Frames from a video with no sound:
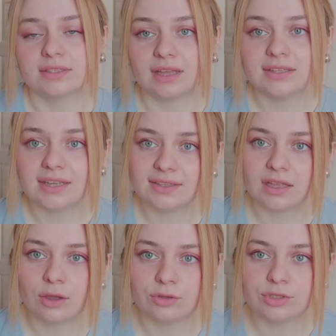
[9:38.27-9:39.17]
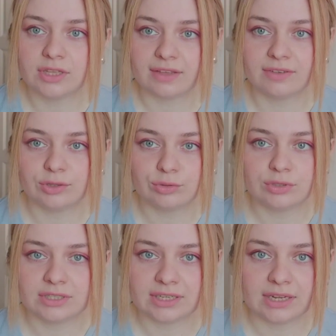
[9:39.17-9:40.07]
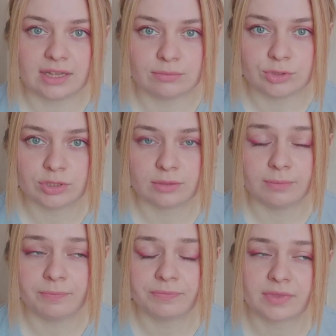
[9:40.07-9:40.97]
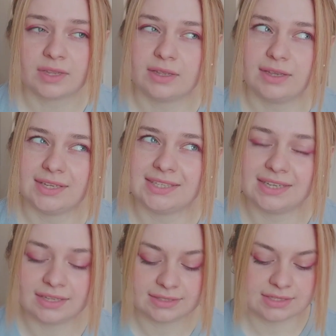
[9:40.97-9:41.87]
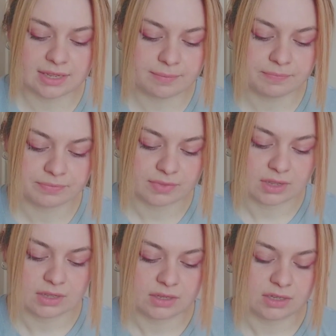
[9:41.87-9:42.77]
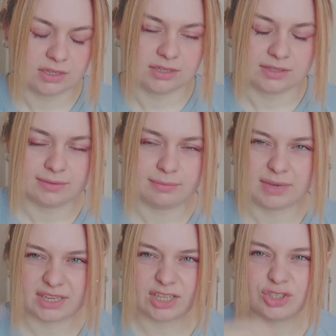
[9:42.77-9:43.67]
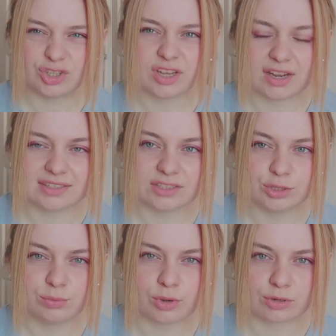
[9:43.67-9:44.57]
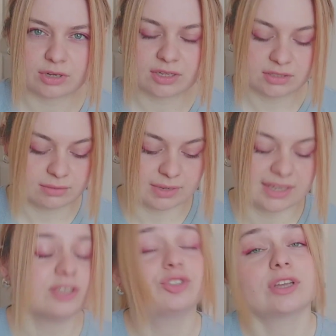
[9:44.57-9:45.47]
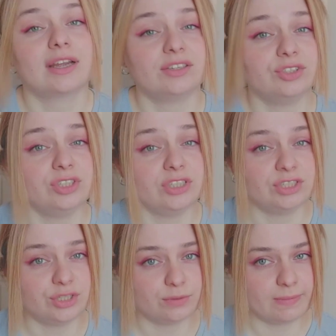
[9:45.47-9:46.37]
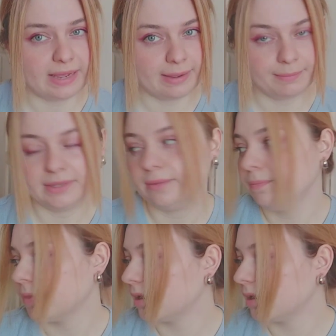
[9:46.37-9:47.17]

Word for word: Zaten daha önce de evin ürünlerinden almıştım. E, hatta Makyaj çıkartıcım oradan. Makyaj çıkartıcıyı hiç beğenmedim.